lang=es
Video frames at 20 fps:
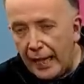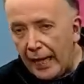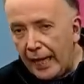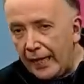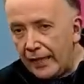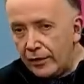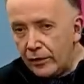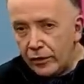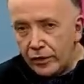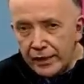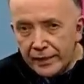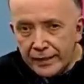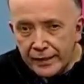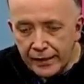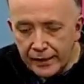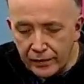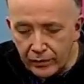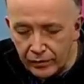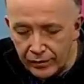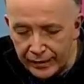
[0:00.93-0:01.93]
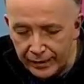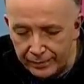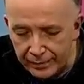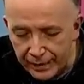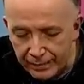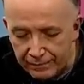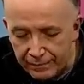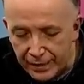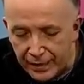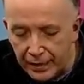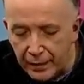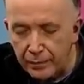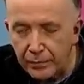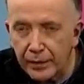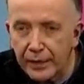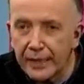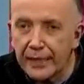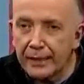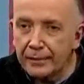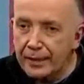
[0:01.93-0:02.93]
a no decir con Libra,
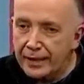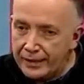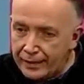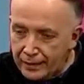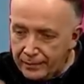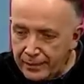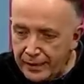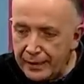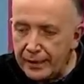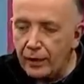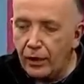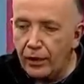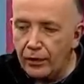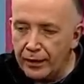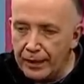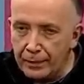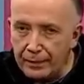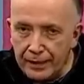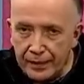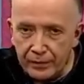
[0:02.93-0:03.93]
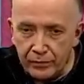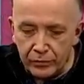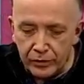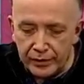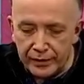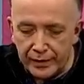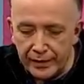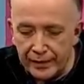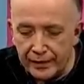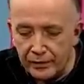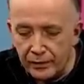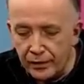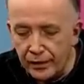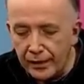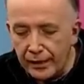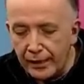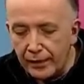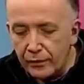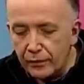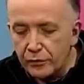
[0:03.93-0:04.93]
porque Libra también, ahora Venus está
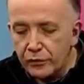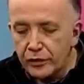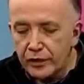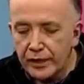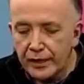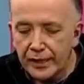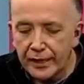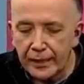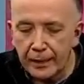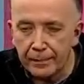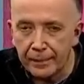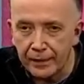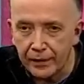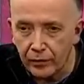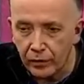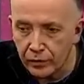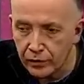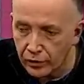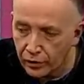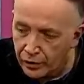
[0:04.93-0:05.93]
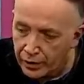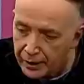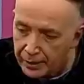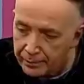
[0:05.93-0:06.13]
retrogrado, sigue en Capricornio,